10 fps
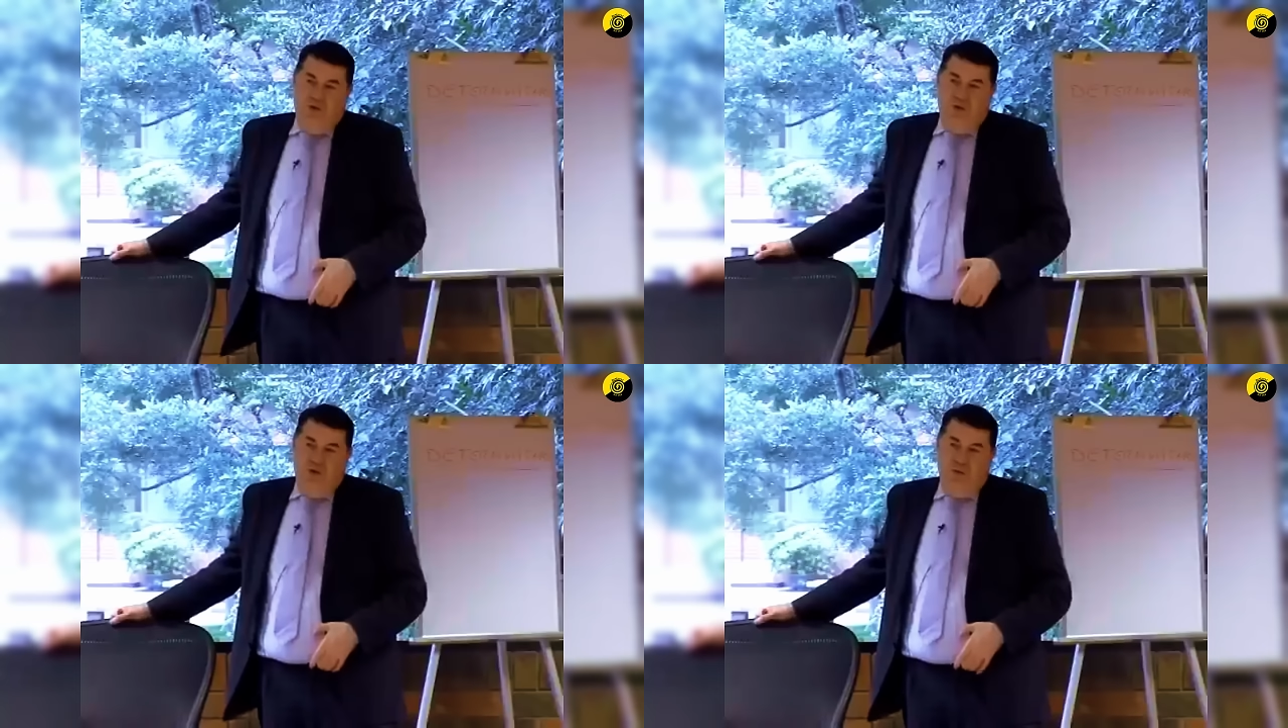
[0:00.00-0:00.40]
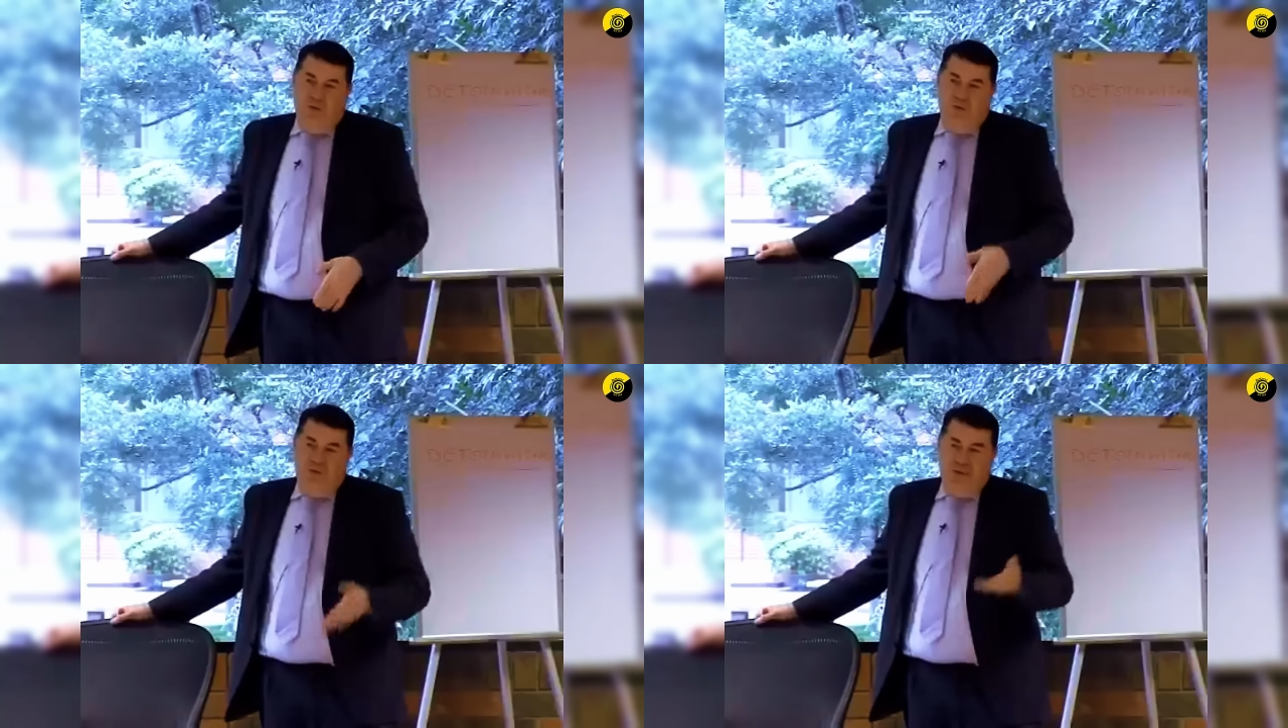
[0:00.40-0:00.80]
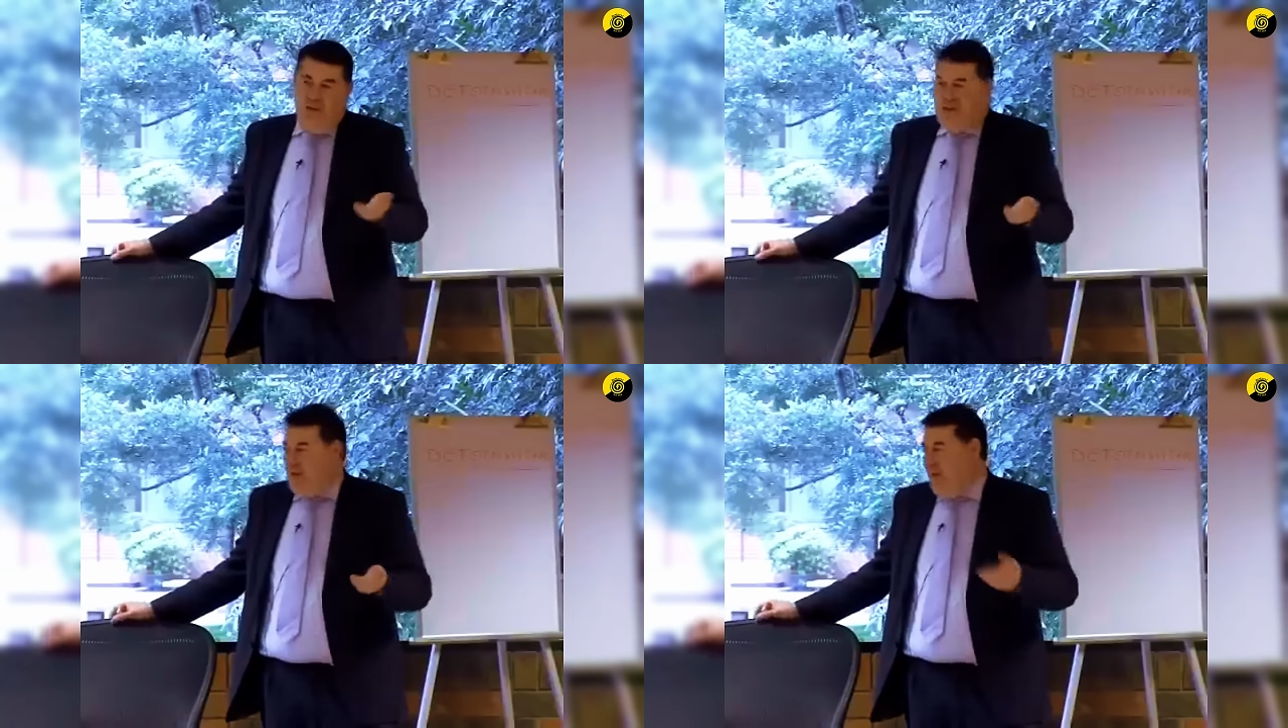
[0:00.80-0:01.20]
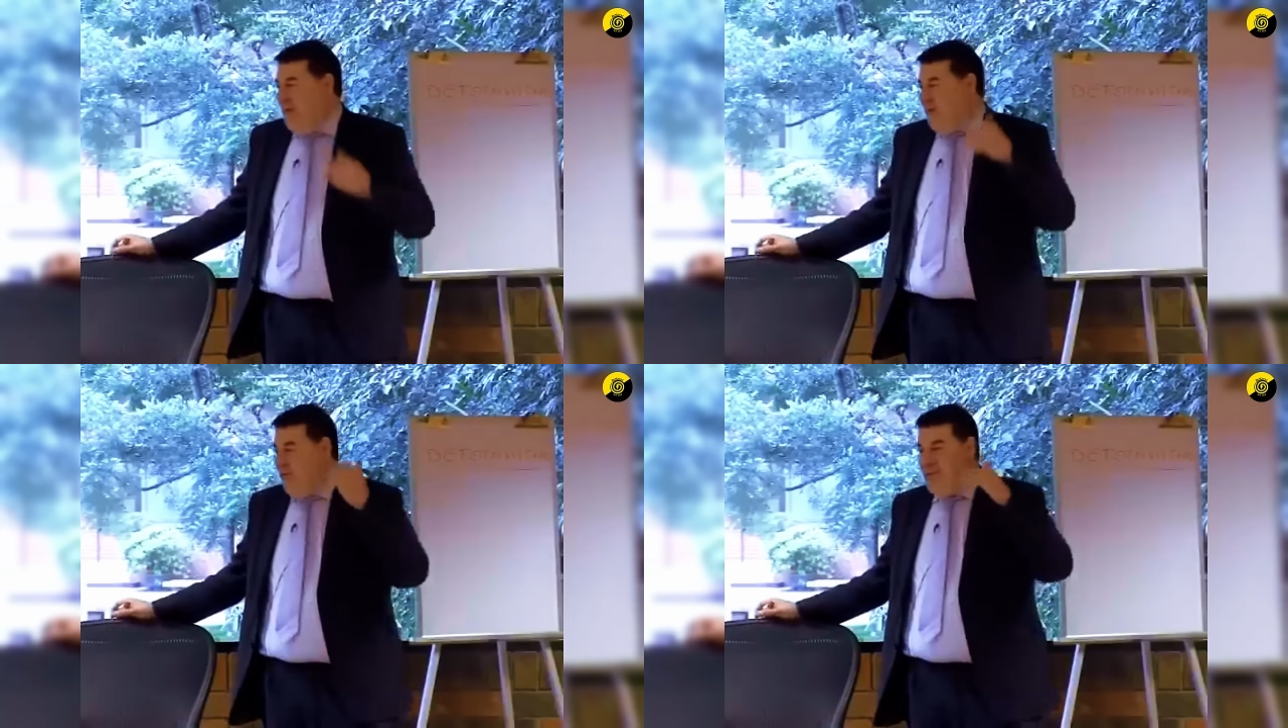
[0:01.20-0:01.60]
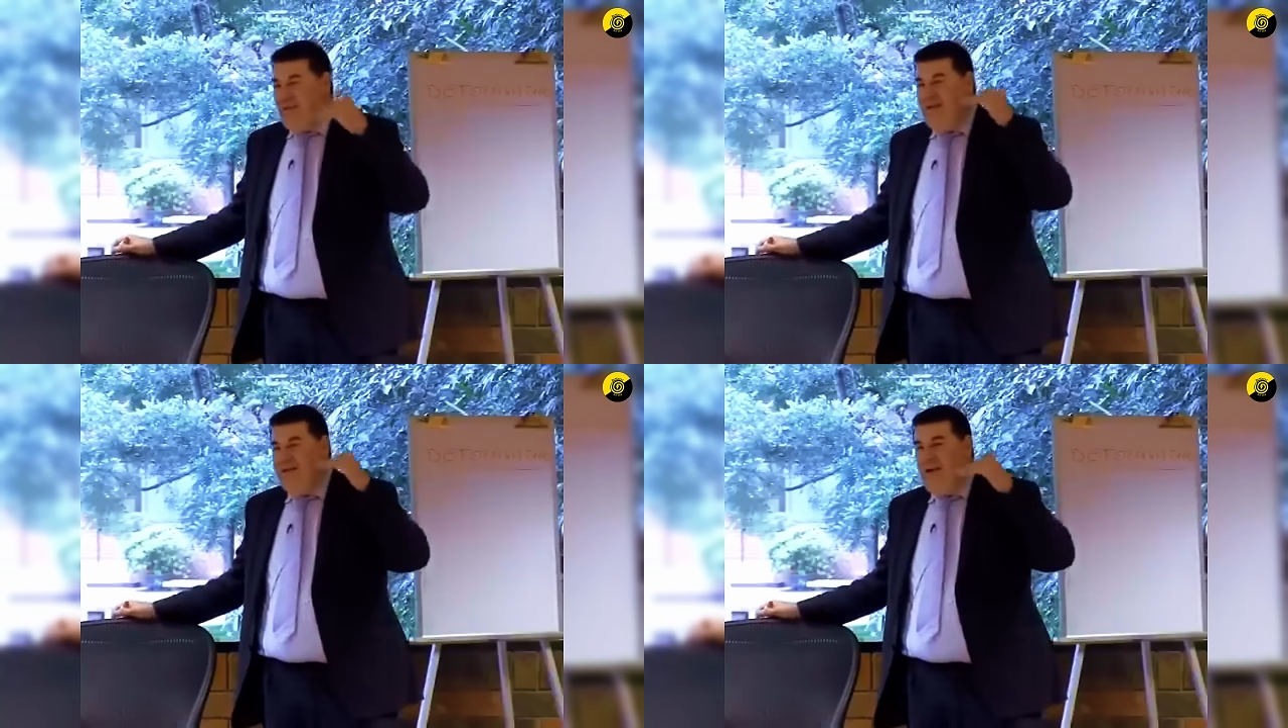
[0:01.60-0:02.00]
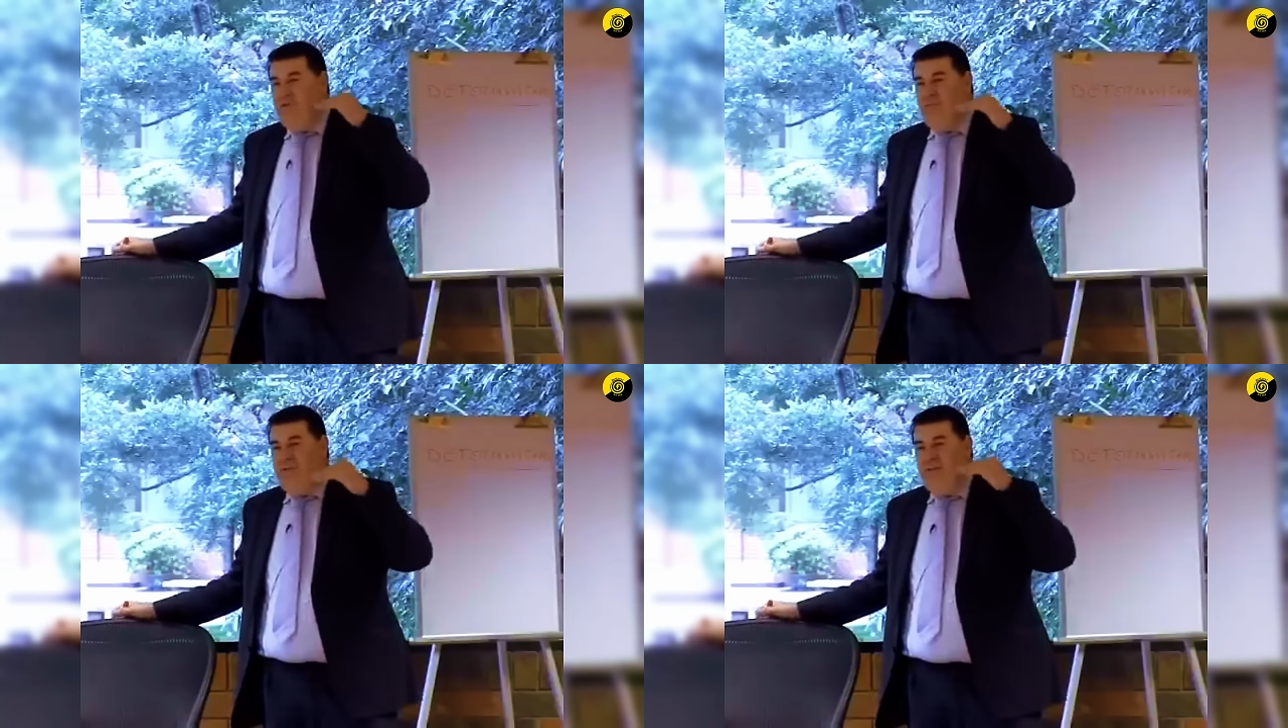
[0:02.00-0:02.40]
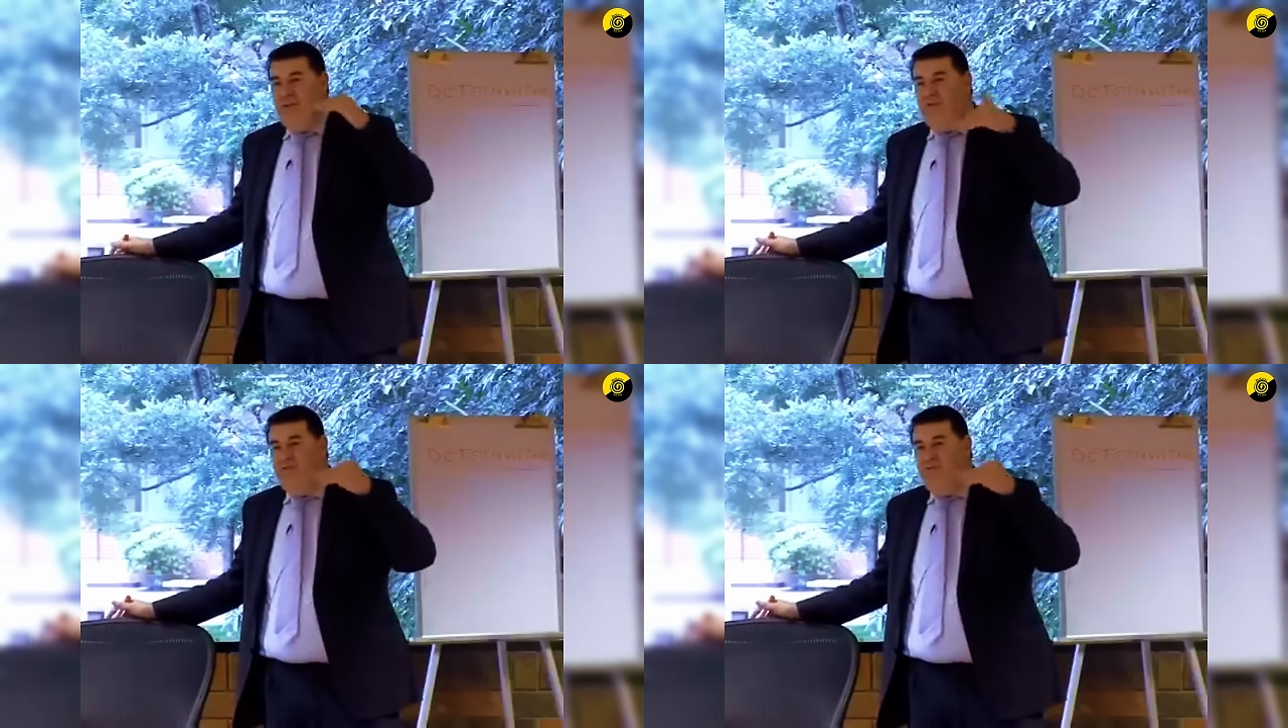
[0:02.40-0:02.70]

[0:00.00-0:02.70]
o de bronce del salario, etcétera, que el salario siempre tiende